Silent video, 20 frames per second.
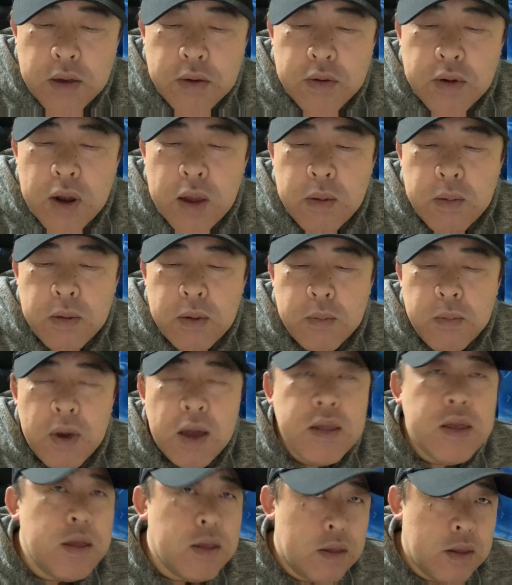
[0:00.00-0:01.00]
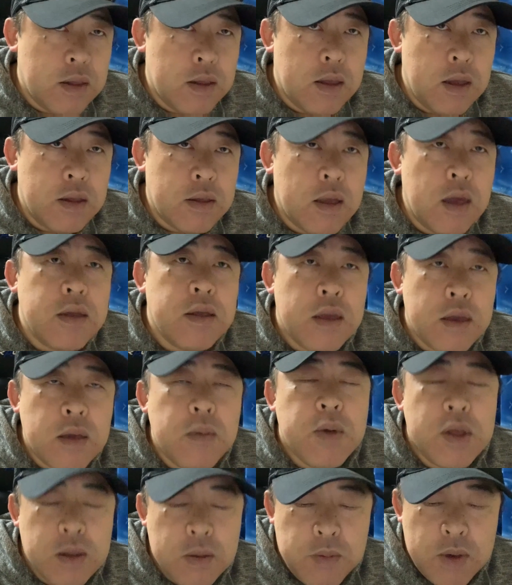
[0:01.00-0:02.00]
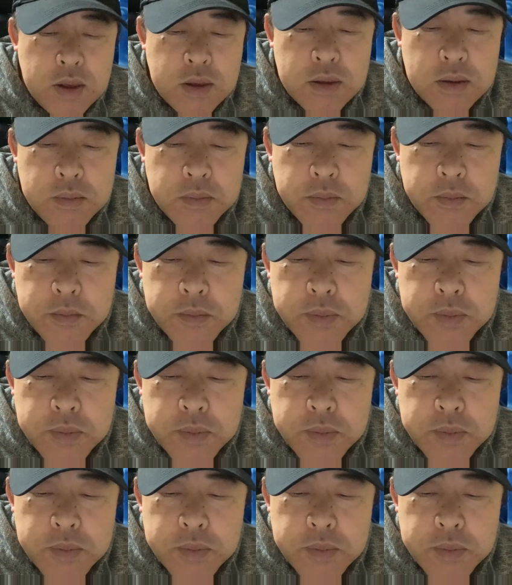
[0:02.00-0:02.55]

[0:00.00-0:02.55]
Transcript: くらいまでって大体決まってます